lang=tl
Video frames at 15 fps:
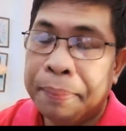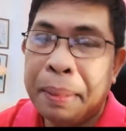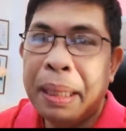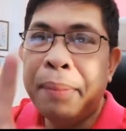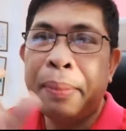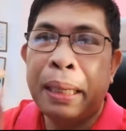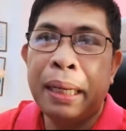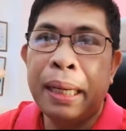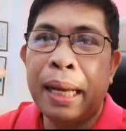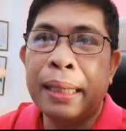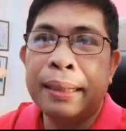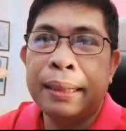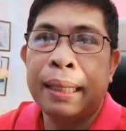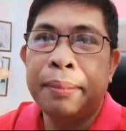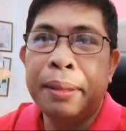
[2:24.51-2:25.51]

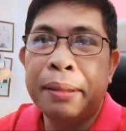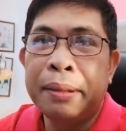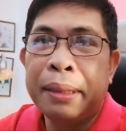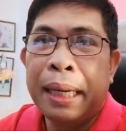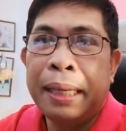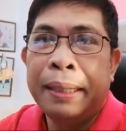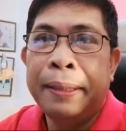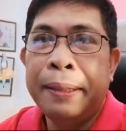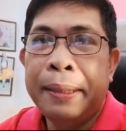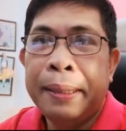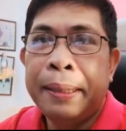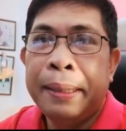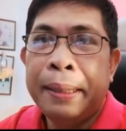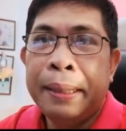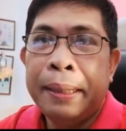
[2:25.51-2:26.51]
Pare-parehas, sabi ko nga,
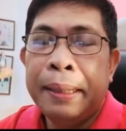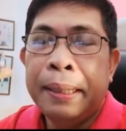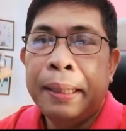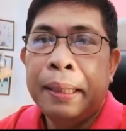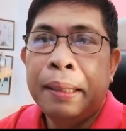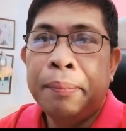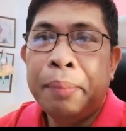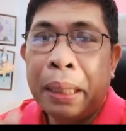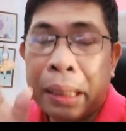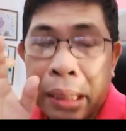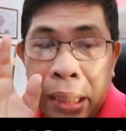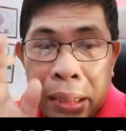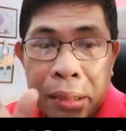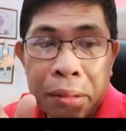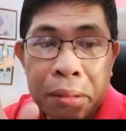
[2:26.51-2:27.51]

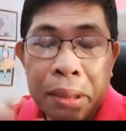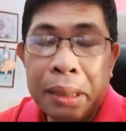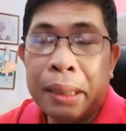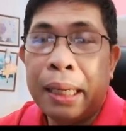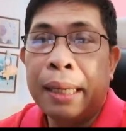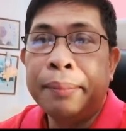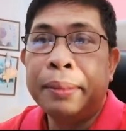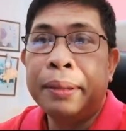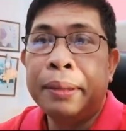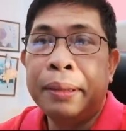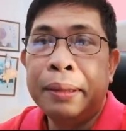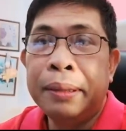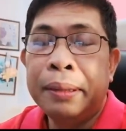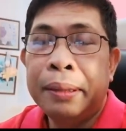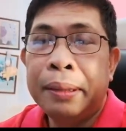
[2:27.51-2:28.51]
Parehas yung
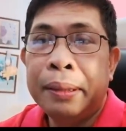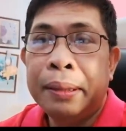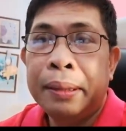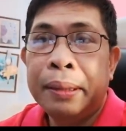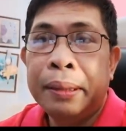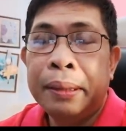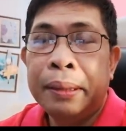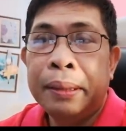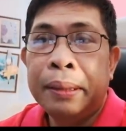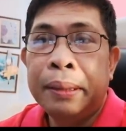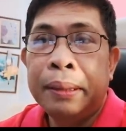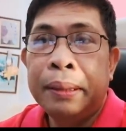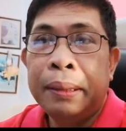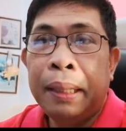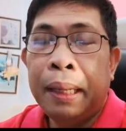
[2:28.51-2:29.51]
reklamo,
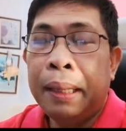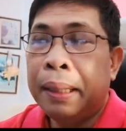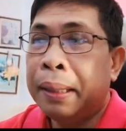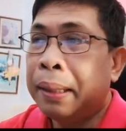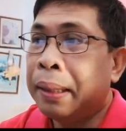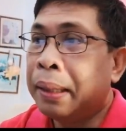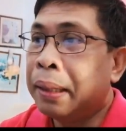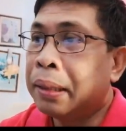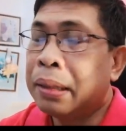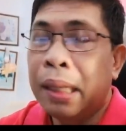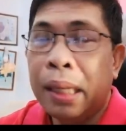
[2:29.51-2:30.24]
uh,